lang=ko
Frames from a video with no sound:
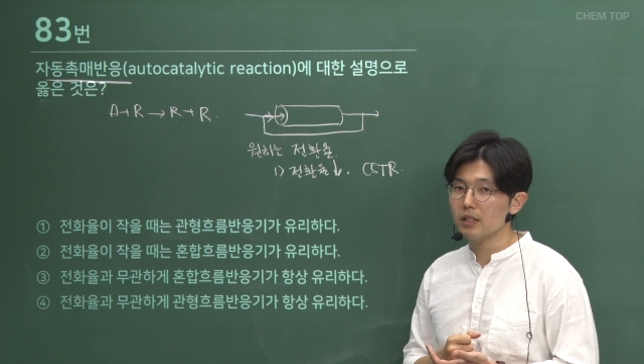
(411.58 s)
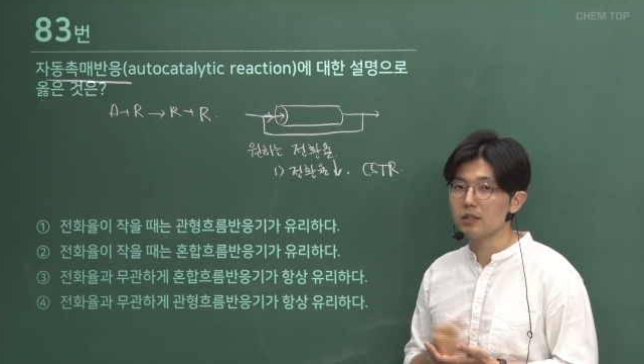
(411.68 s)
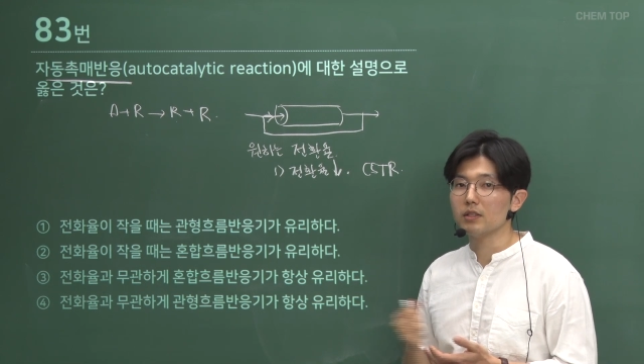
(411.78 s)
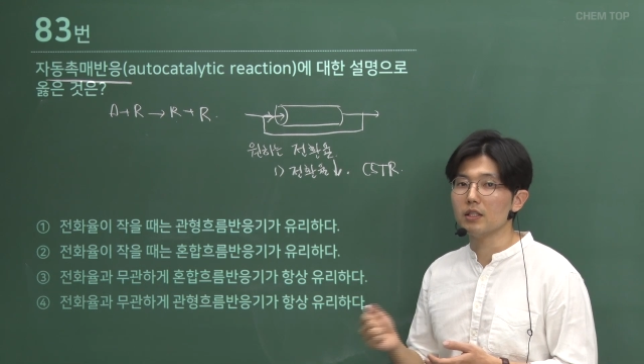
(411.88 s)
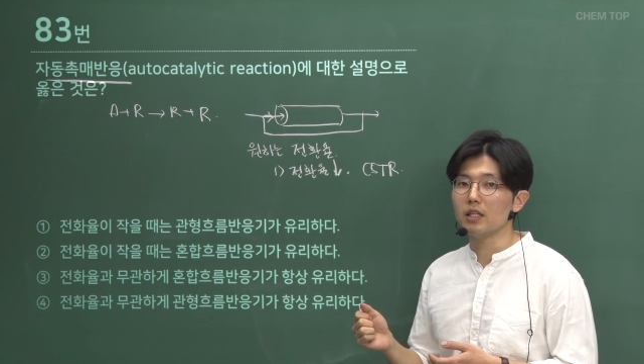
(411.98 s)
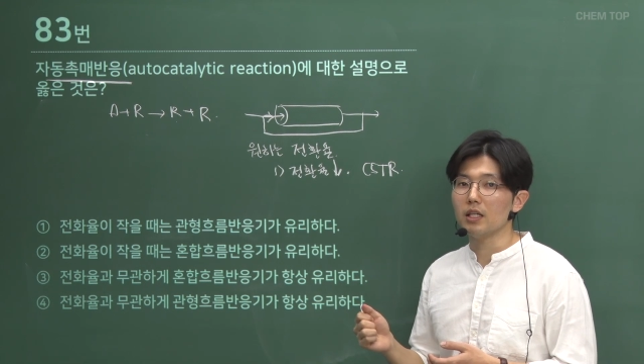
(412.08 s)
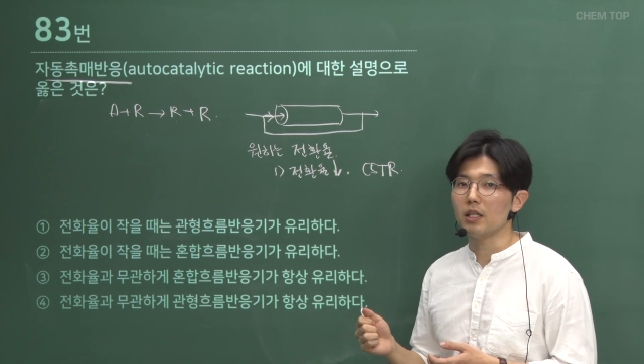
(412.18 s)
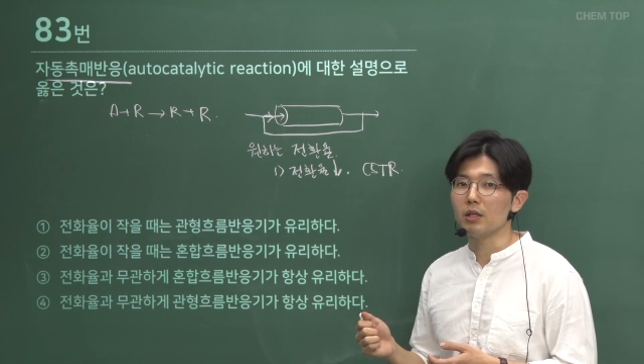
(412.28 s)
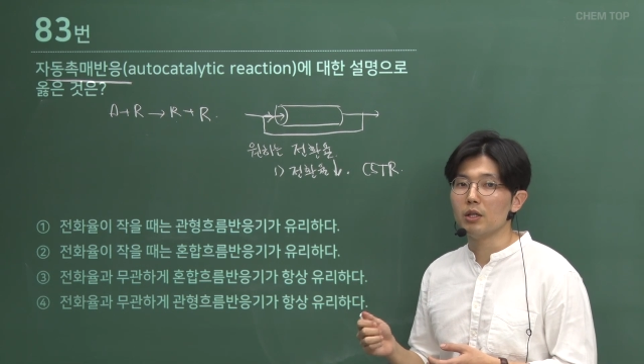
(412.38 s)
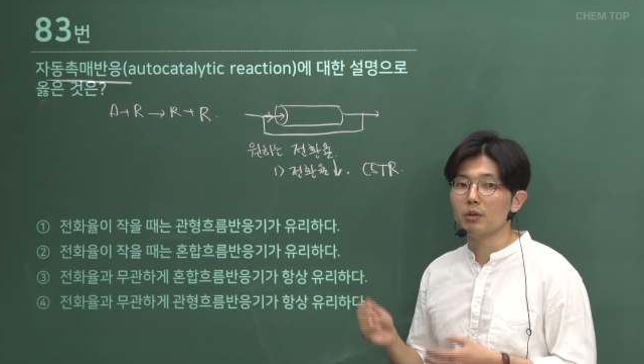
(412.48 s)

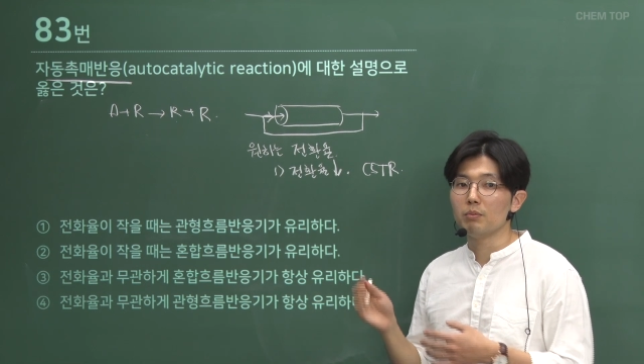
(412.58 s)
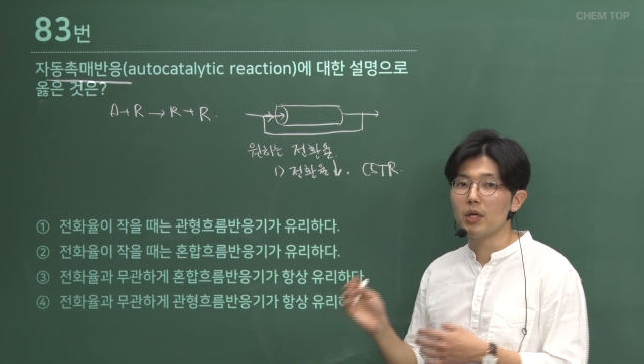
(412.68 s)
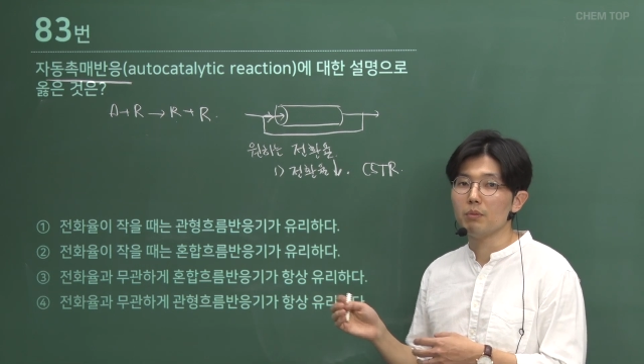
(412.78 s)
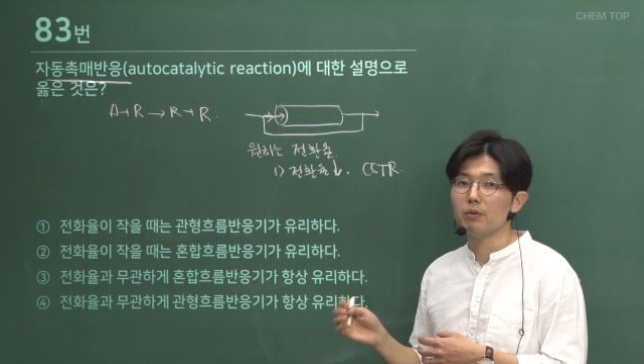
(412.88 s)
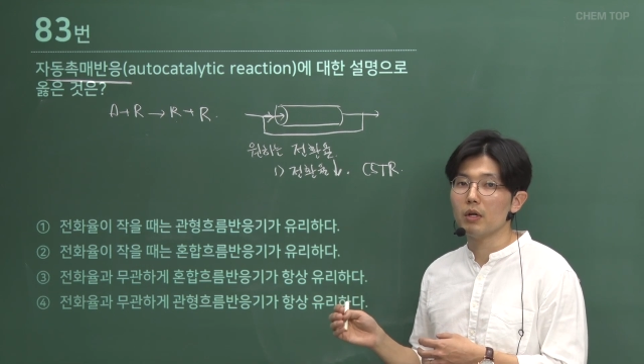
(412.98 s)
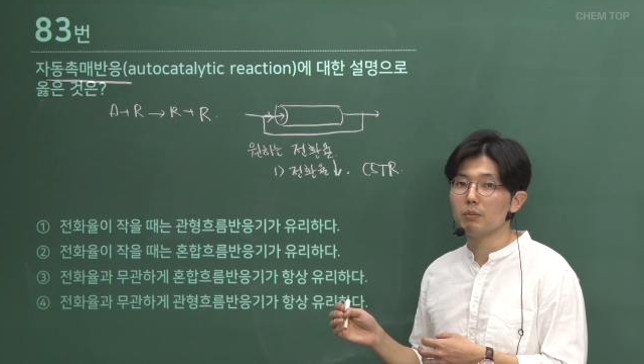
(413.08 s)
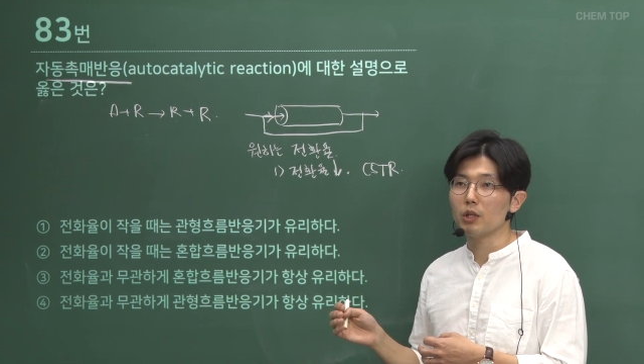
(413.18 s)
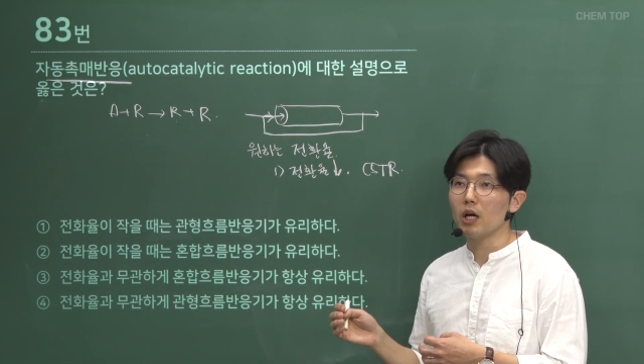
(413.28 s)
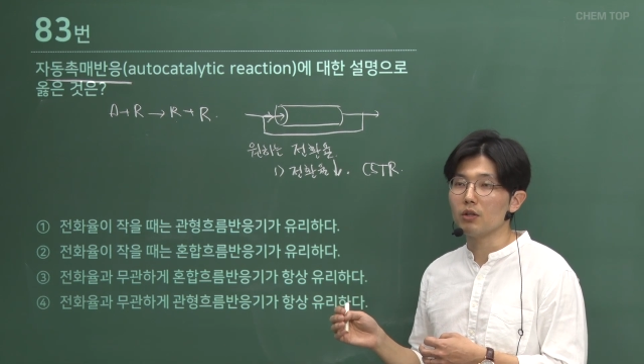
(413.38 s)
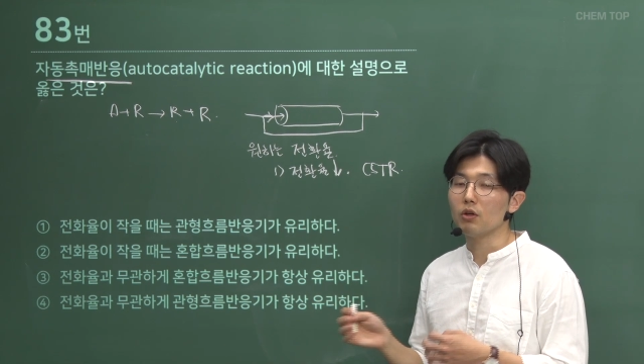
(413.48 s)
특징이
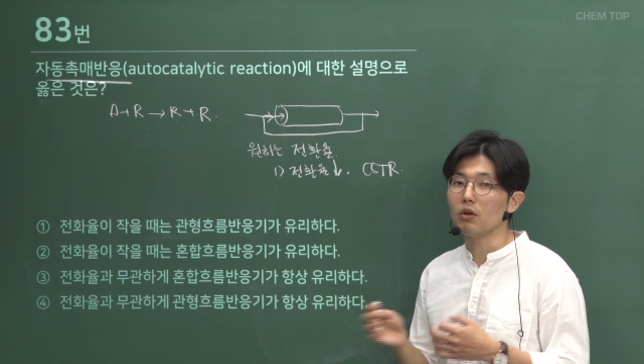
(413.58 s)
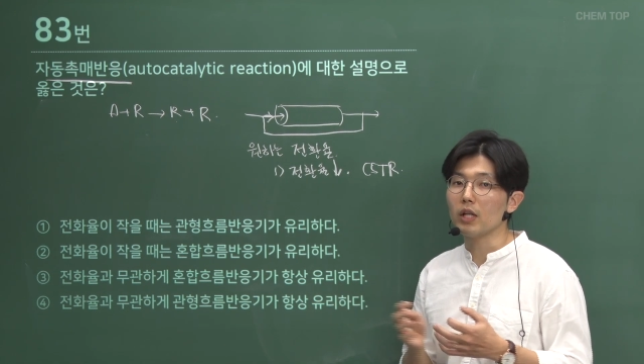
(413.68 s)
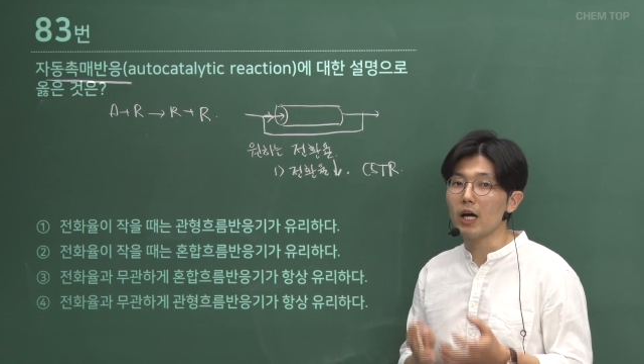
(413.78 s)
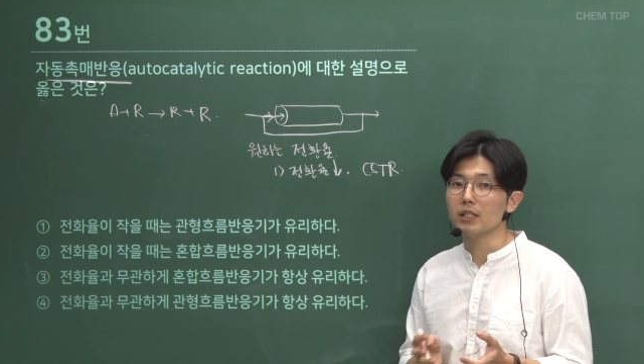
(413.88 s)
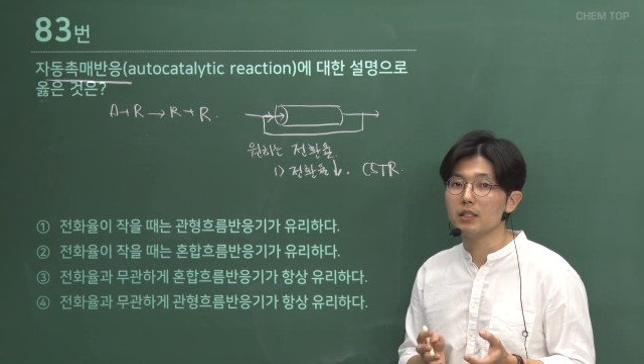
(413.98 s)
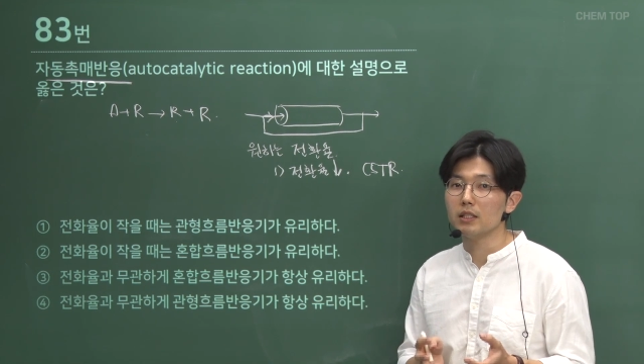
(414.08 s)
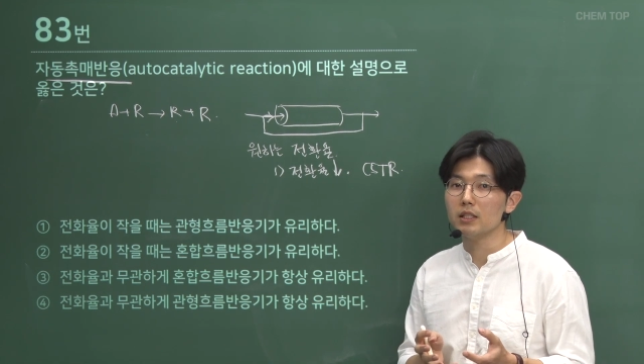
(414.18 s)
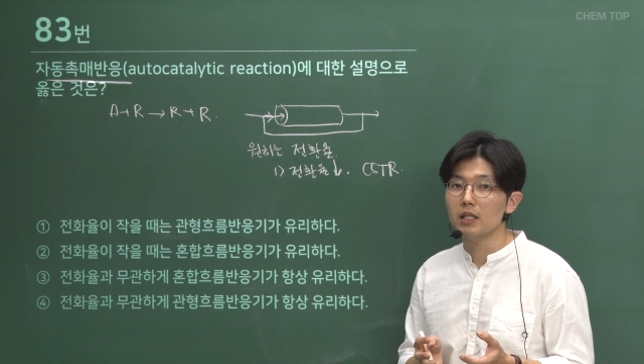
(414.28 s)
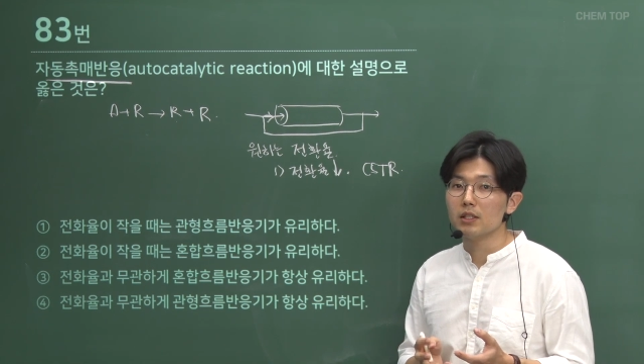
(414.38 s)
PFR보다 더 낮은